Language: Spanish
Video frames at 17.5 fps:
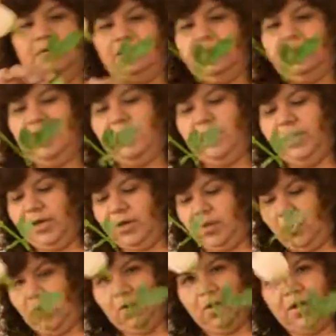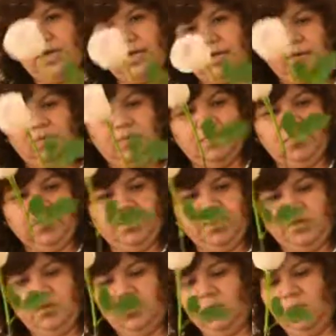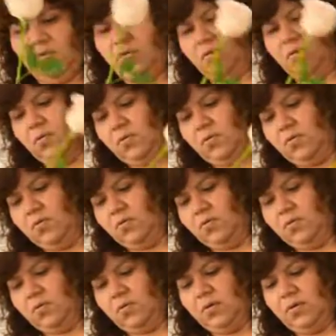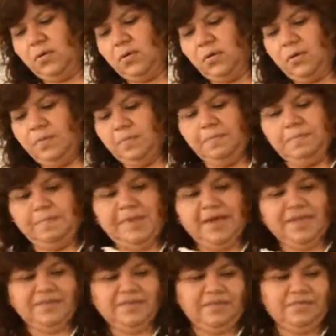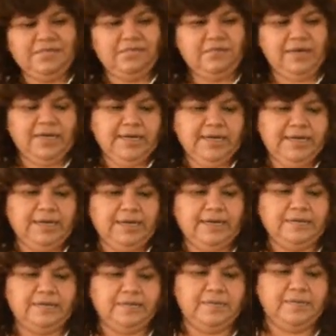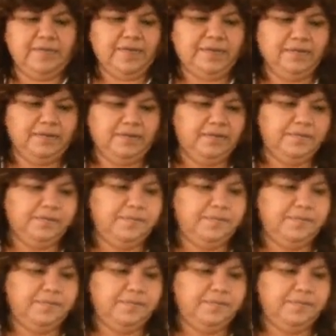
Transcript: La voy a colocar un poquito más afuera que las demás.